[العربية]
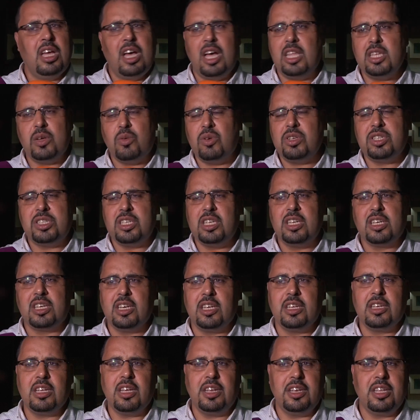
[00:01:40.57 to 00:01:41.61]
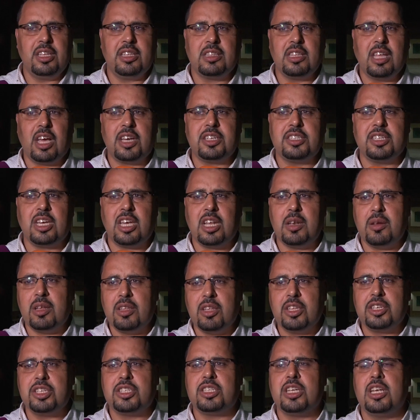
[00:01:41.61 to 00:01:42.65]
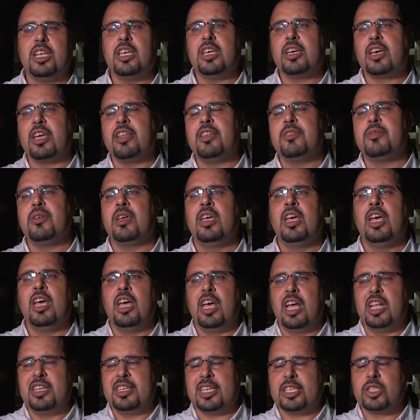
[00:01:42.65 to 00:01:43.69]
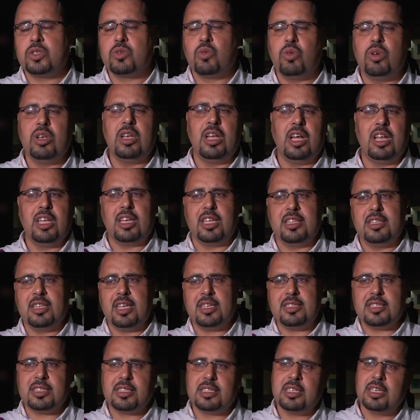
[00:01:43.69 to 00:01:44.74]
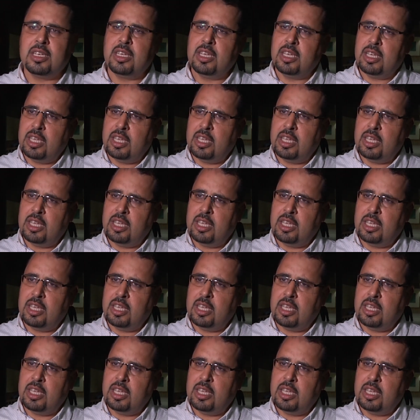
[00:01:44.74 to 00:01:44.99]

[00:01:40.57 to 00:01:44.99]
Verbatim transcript: هذا هو الشيء اللي كاين يعني تناقش غير الشيء اللي كان الجلسه كلها اللي داز